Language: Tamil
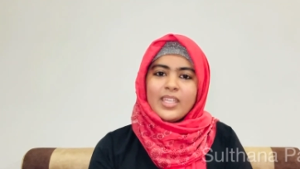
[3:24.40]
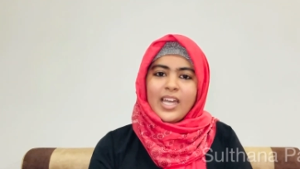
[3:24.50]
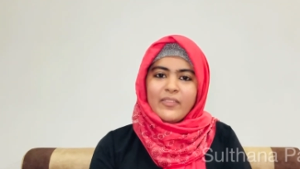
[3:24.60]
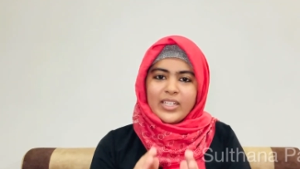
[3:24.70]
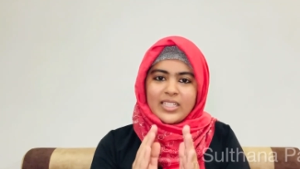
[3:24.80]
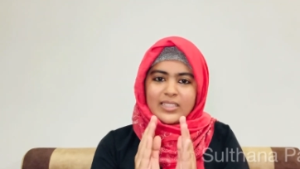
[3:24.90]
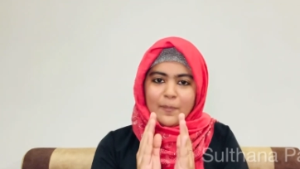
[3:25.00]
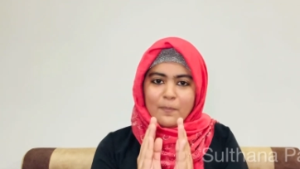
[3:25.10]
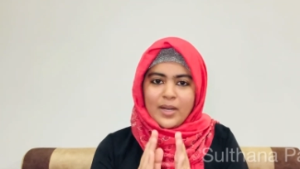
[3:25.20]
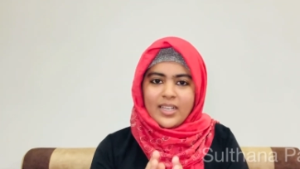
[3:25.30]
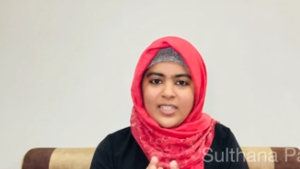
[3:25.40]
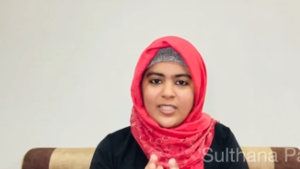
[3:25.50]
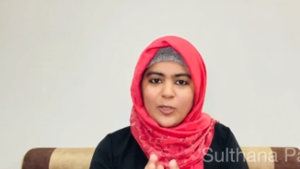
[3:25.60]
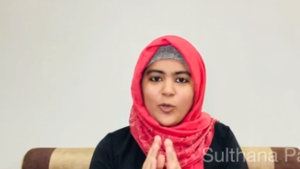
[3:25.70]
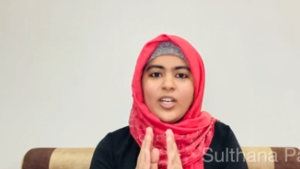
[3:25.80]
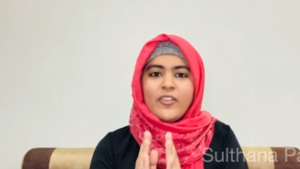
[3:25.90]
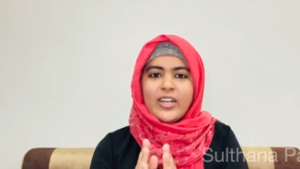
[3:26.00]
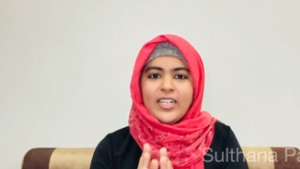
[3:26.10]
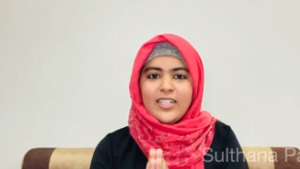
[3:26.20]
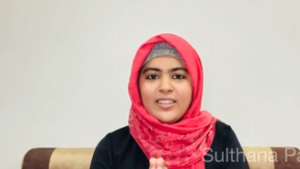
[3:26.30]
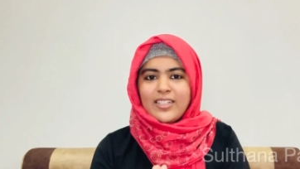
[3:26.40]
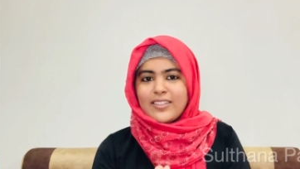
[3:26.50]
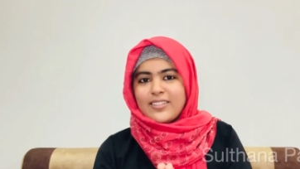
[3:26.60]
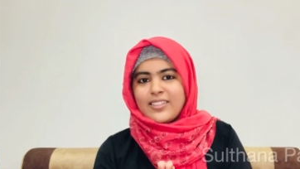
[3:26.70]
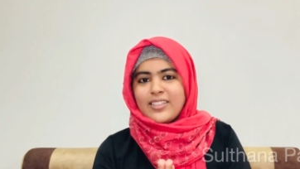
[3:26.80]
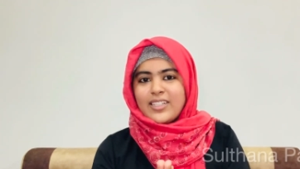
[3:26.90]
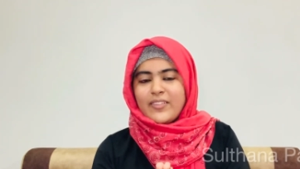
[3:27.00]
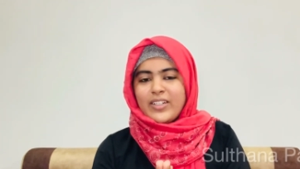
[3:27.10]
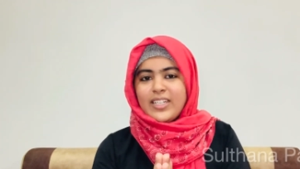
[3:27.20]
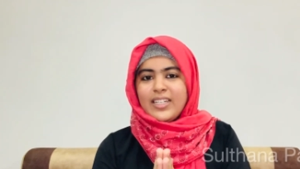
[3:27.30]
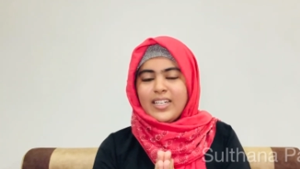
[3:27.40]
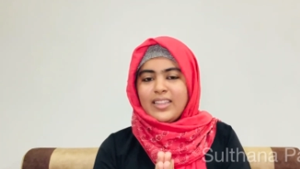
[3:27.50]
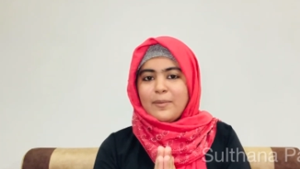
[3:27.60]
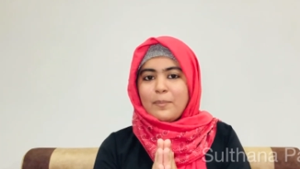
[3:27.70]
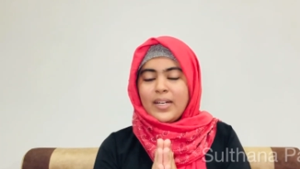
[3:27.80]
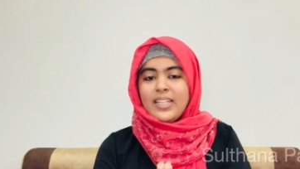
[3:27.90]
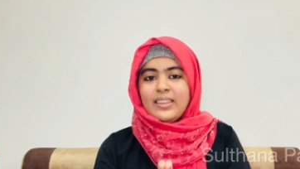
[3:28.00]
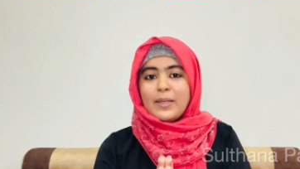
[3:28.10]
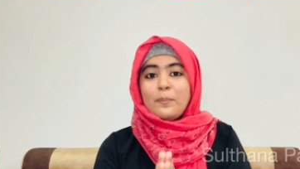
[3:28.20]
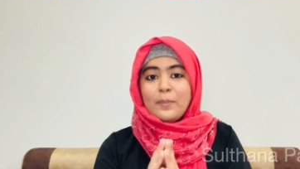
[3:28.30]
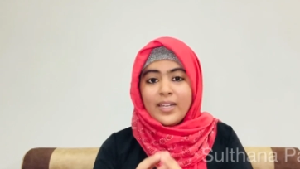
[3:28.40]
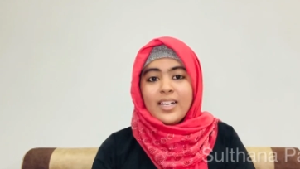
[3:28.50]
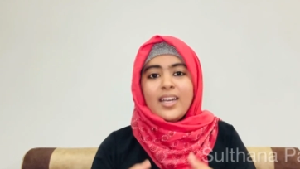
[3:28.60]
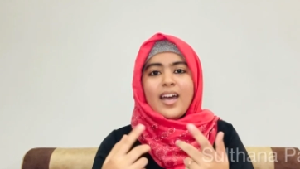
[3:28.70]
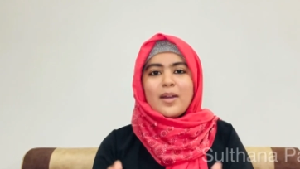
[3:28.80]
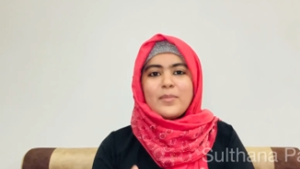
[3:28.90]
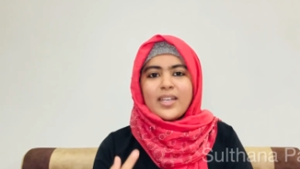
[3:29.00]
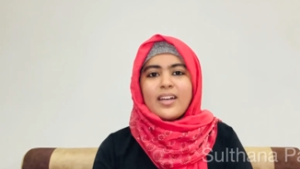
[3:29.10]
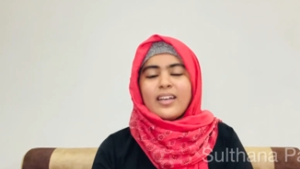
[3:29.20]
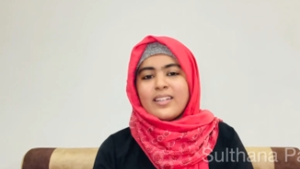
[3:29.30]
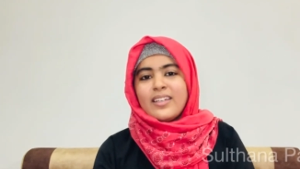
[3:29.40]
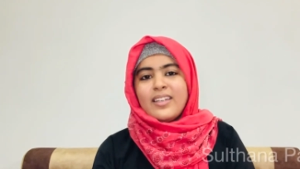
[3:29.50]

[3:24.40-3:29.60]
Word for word: அவங்க சம்பாரித்ததோடு அவங்க நிறுத்தலை அவங்க அந்த பணத்தை பெருக்க ஆரம்பிக்கிறாங்க